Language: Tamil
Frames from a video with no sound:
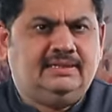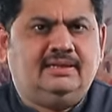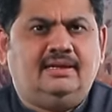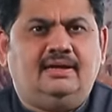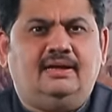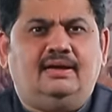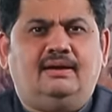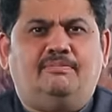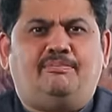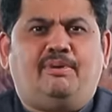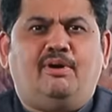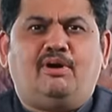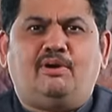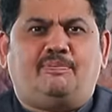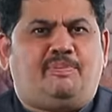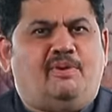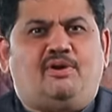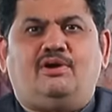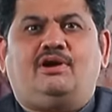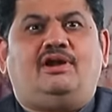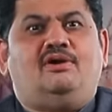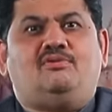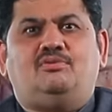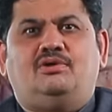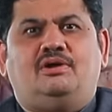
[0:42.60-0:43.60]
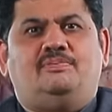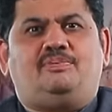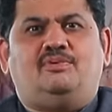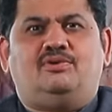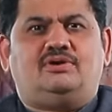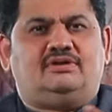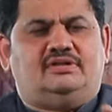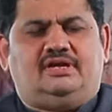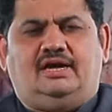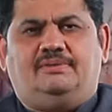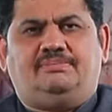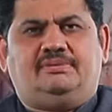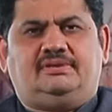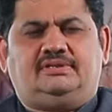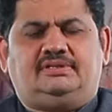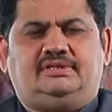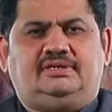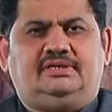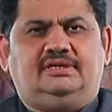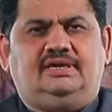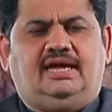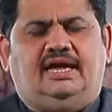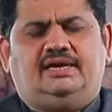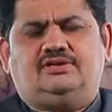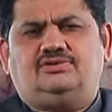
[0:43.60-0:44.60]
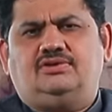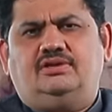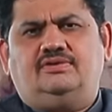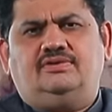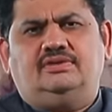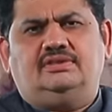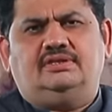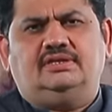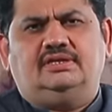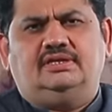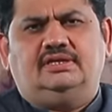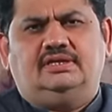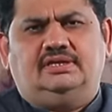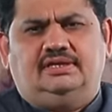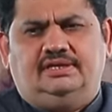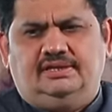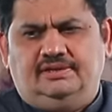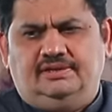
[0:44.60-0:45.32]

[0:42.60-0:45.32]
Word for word: இந்த பரோட்டா கூட போட்டு சாப்பிட்றதுக்கு ஆக்சுவலி வந்து